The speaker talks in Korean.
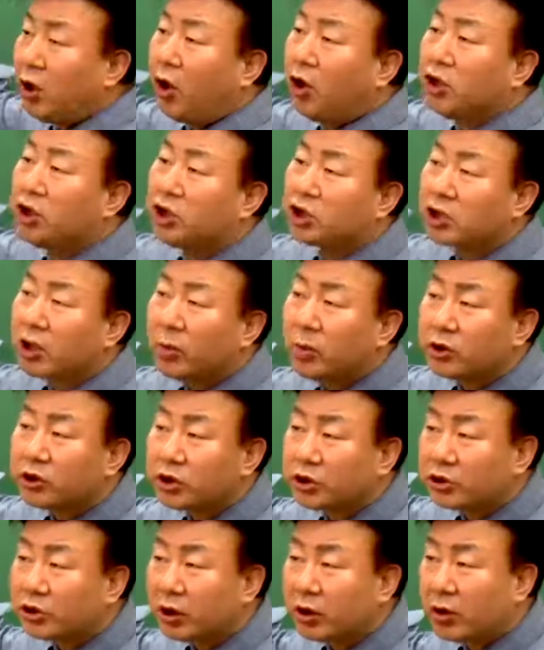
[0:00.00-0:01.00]
어디서
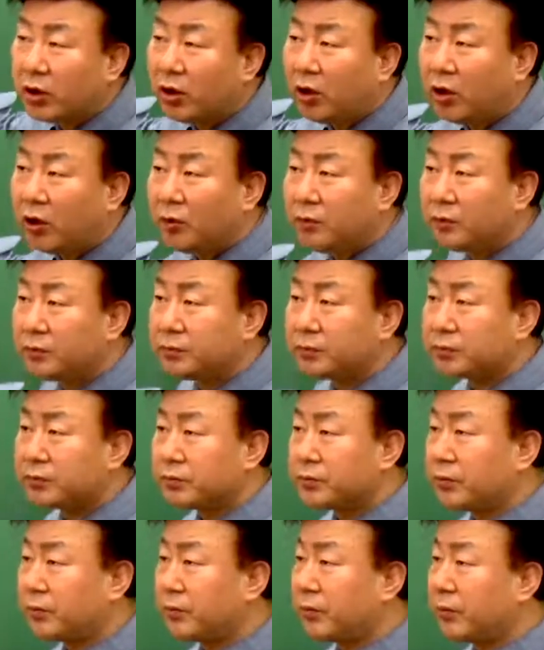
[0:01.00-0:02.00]
보셨어요?
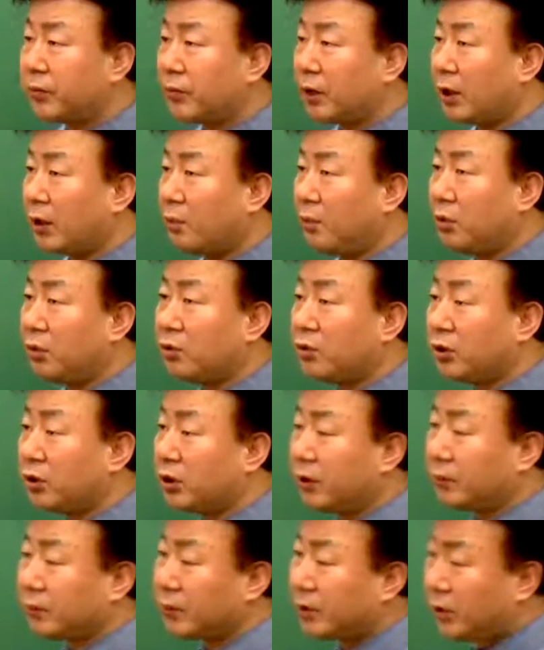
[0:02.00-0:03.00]
본
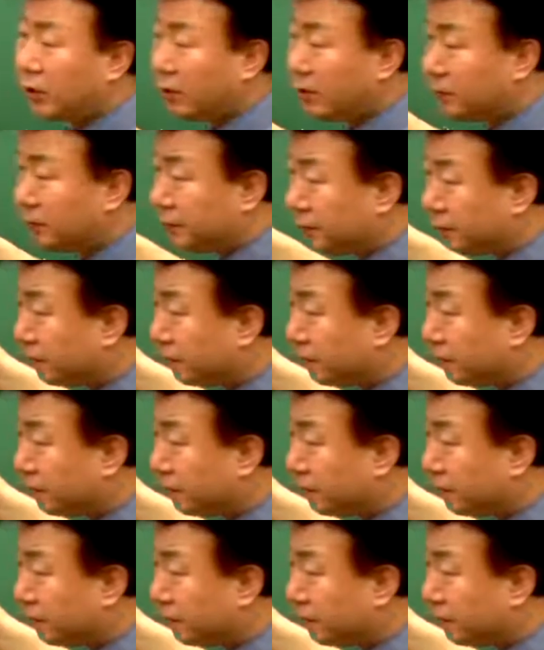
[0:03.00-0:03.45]
적이 없어?